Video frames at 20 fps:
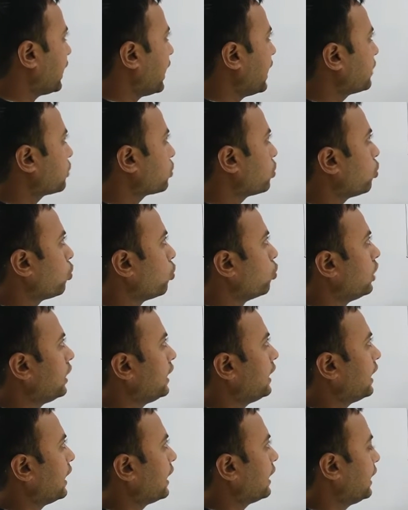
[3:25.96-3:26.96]
क्या है इसको
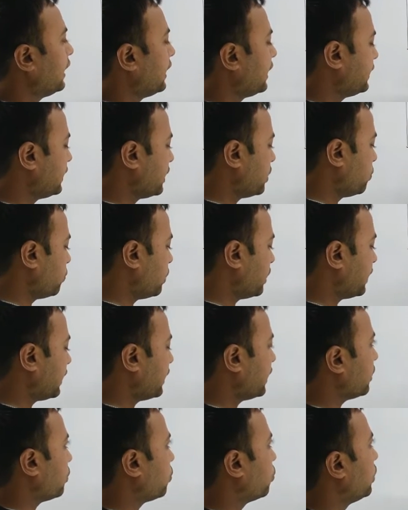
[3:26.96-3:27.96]
कूलिंग करने की जरूरत
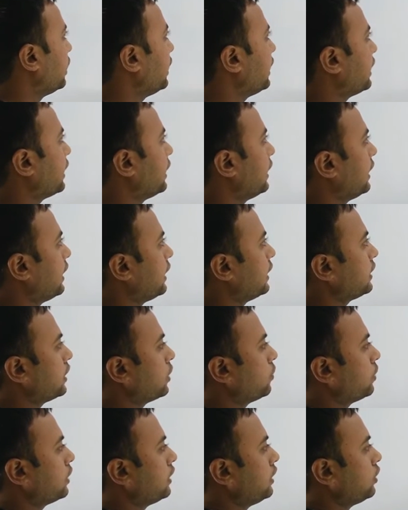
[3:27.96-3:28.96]
है कूलिंग करने की
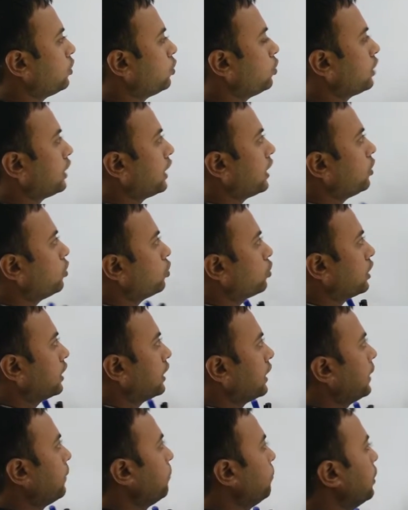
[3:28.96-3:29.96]
जरूरत है तो क्या होता
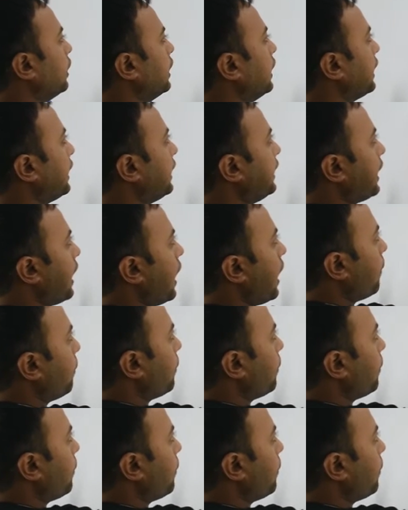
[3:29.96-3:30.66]
है कि यहाँ